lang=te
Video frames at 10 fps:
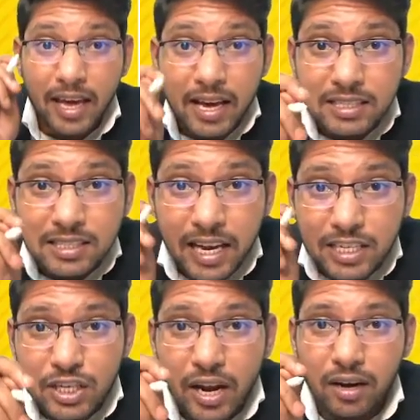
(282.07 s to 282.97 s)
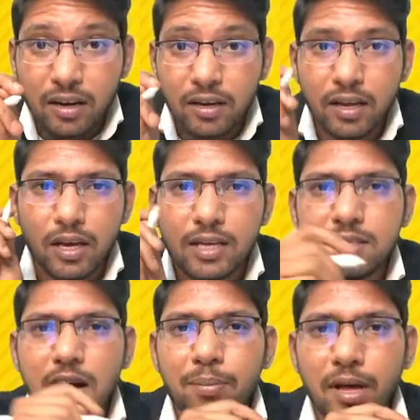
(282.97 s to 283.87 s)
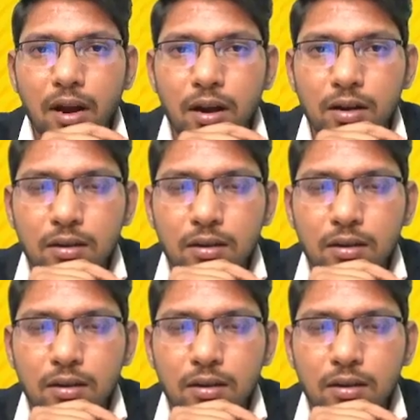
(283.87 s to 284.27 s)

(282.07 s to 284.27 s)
ఏ సెక్షన్ ఏ చాప్టర్